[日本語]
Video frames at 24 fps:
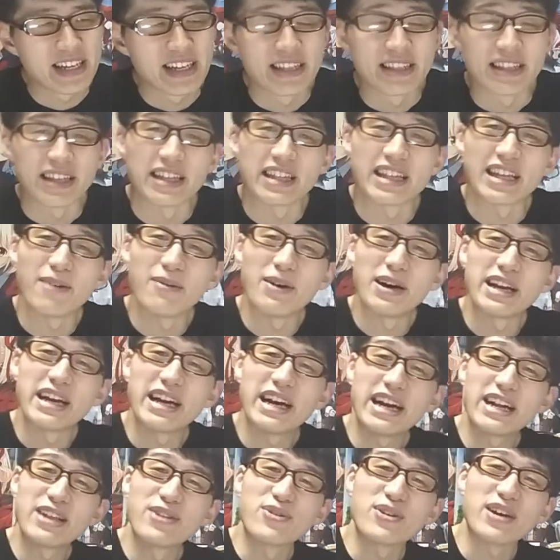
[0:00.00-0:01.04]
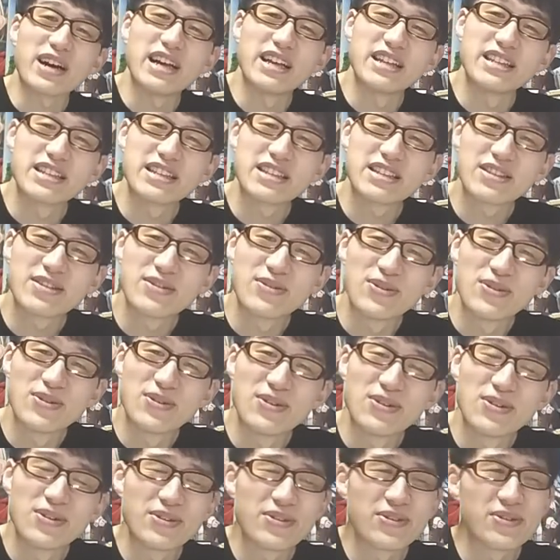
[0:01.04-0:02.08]
ネタバレありの感
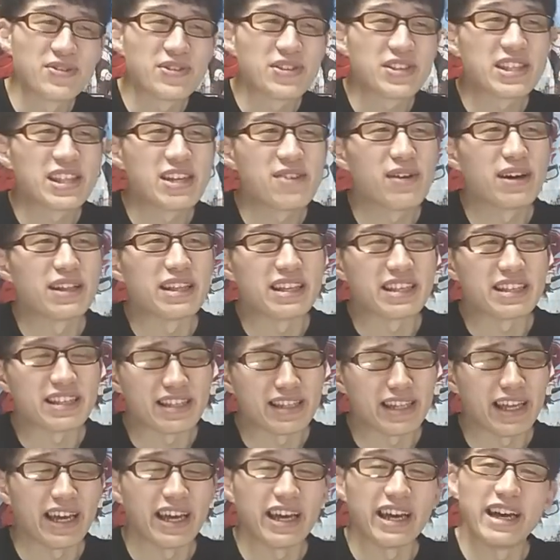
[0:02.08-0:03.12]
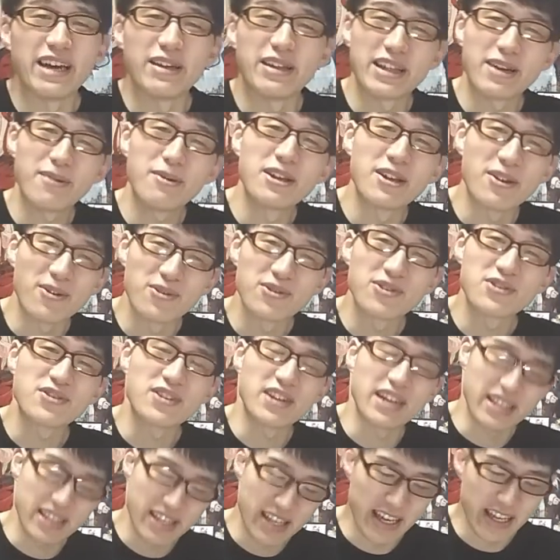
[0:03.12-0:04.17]
想としてはですね、ネタバレにご注意
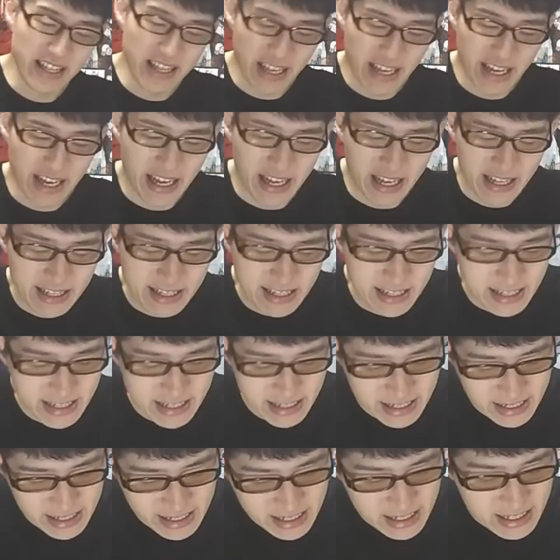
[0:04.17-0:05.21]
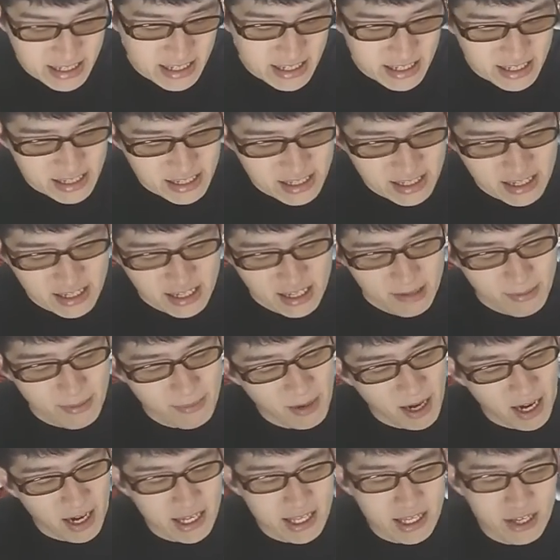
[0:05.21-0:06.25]
くださいね。
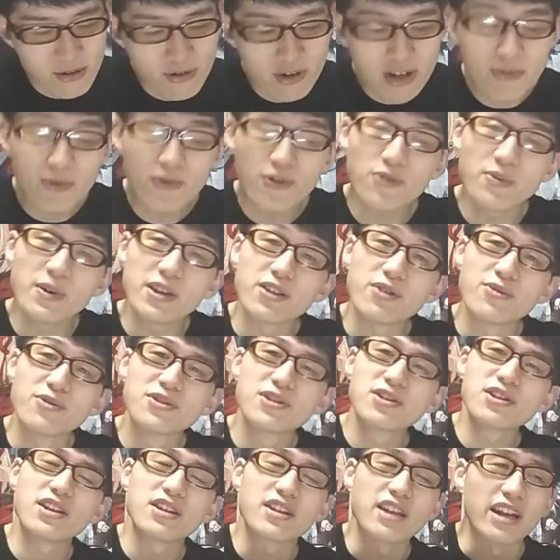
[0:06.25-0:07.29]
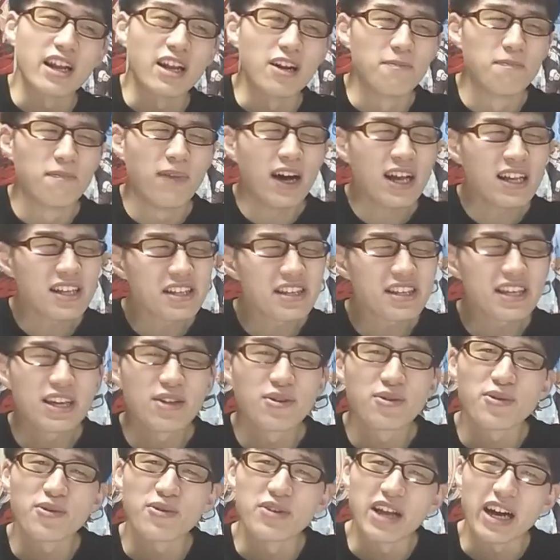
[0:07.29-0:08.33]
まあ、アニオリも含めて良すぎたな。バスケ
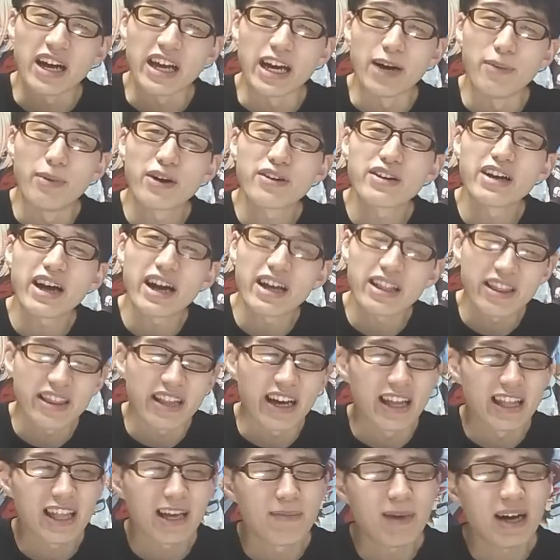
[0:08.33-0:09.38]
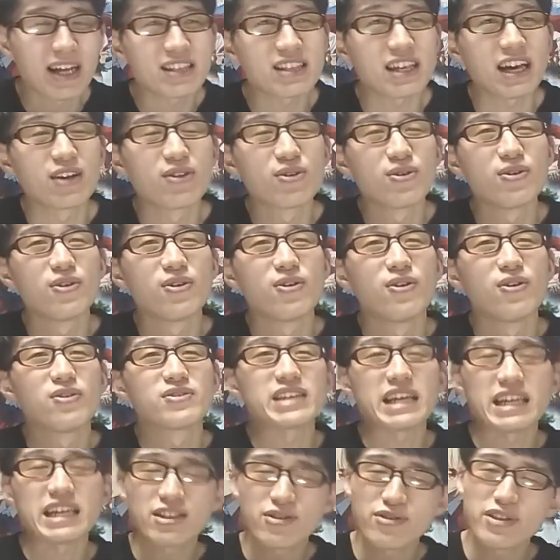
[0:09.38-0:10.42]
のところなんかやばくなかった。てか、まずあ
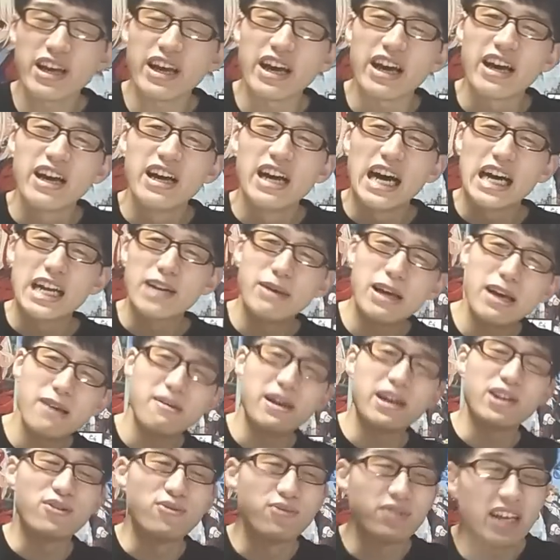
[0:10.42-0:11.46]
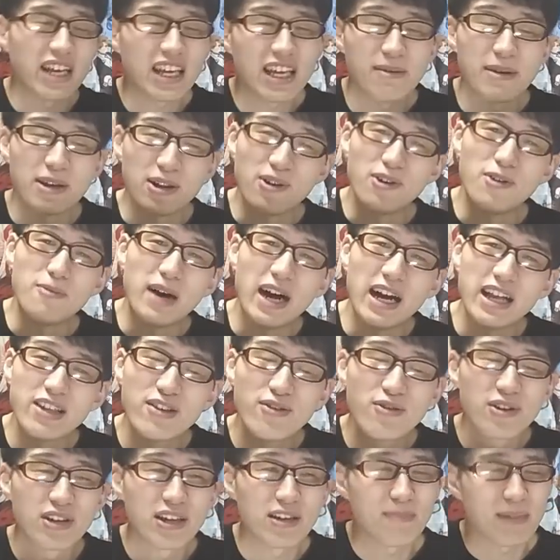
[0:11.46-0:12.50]
のー、最初ね、あの、めいめいと歌姫の、まあ、
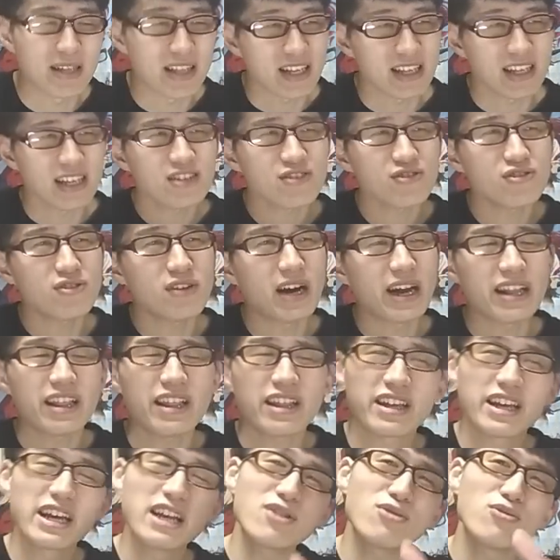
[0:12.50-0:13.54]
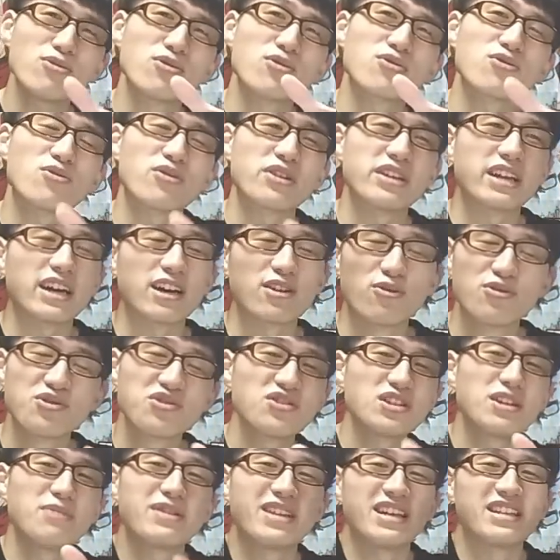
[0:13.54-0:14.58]
アニオリ、まあ、てか最初、あれだね、ゲトのところでなんか
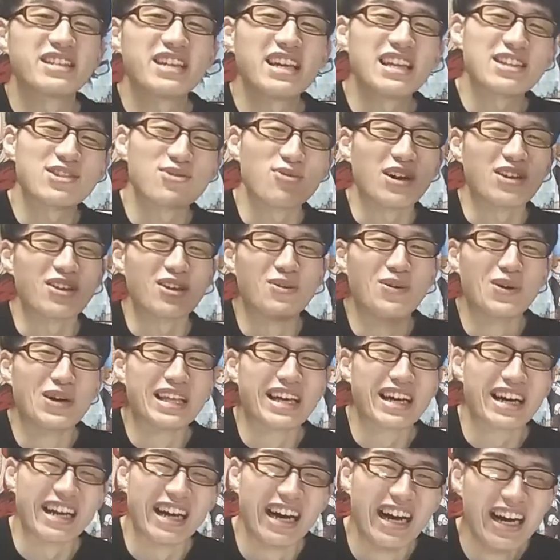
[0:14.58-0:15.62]
ロジュラみたいなチェンソーかとか見ながら